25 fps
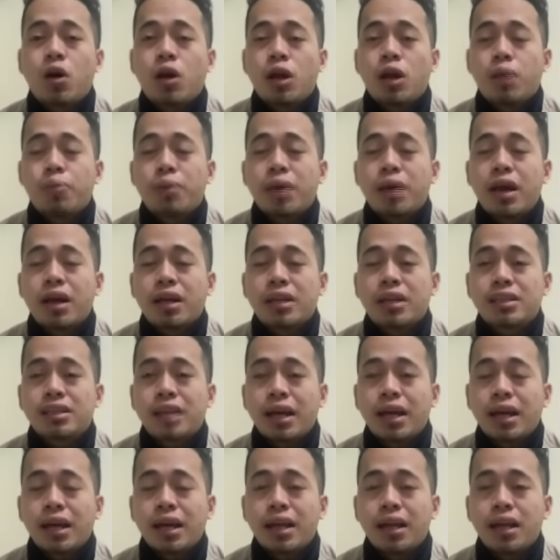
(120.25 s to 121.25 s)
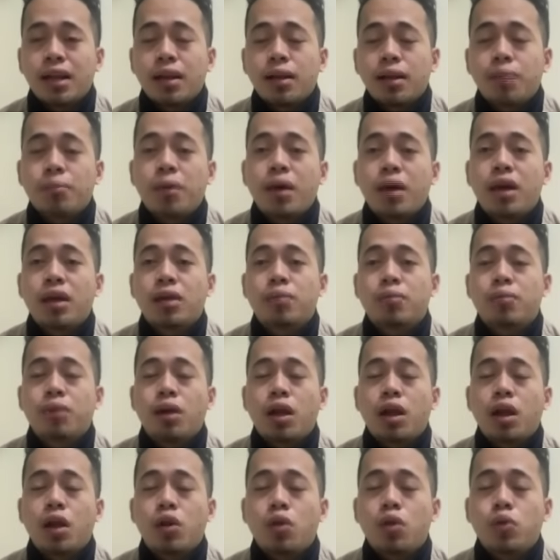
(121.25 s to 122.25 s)
oleh pihak Israel baik
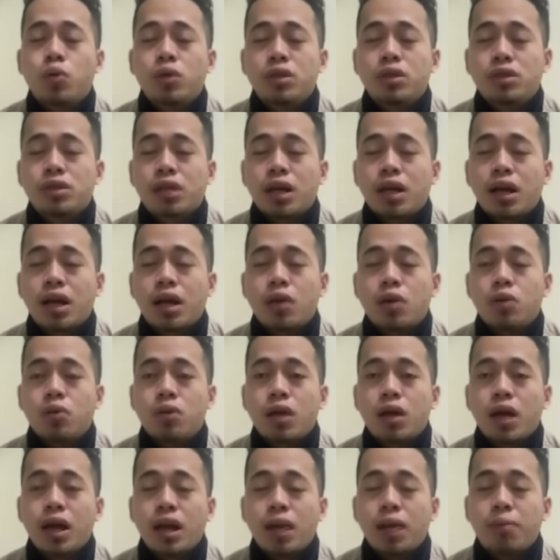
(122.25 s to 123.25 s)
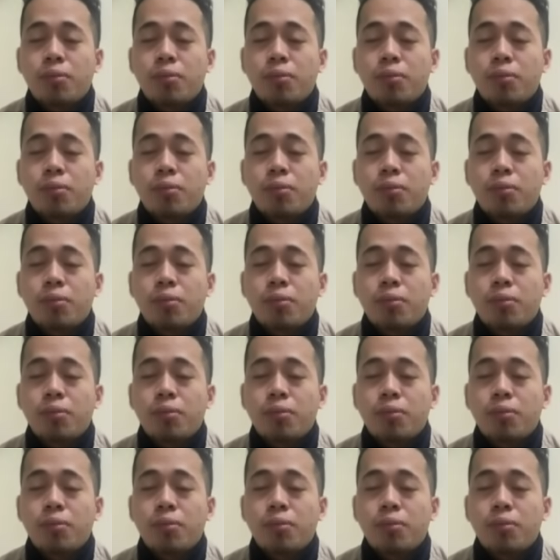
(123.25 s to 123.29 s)
melalui serangan udara